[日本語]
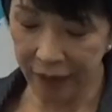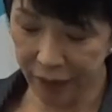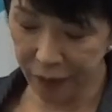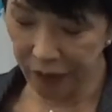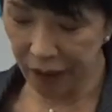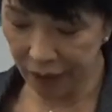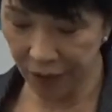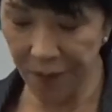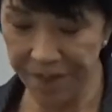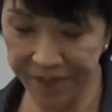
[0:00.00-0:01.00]
大きい
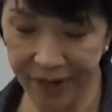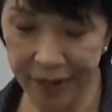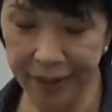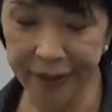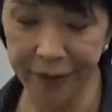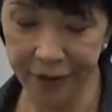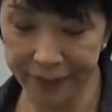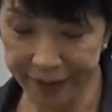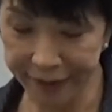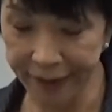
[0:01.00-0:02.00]
と考えており
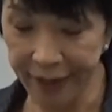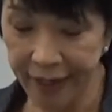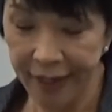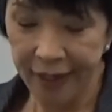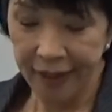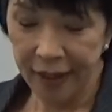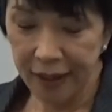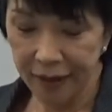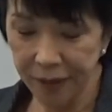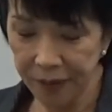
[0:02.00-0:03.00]
ます。
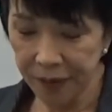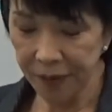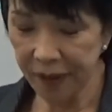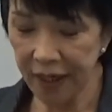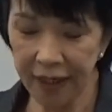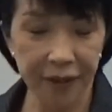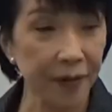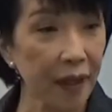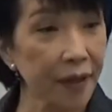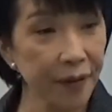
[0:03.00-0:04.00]
で投票機会の
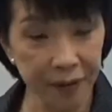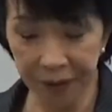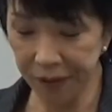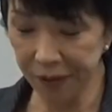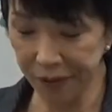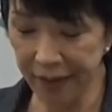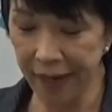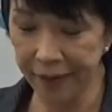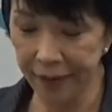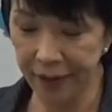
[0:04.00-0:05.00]
確保というのは、
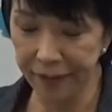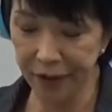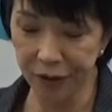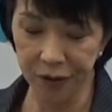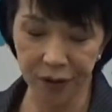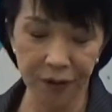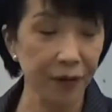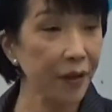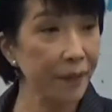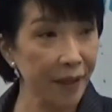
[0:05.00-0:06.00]
え民主主義
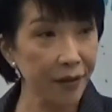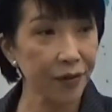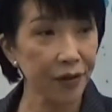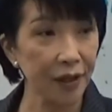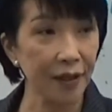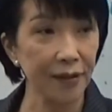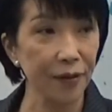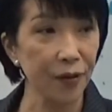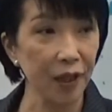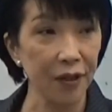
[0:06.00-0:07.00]
の基盤として非
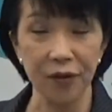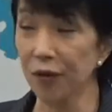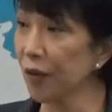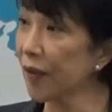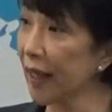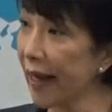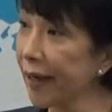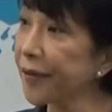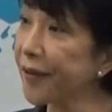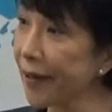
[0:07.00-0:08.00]
常に重要で
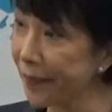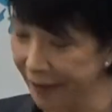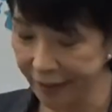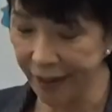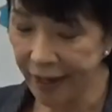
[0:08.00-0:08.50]
ございます。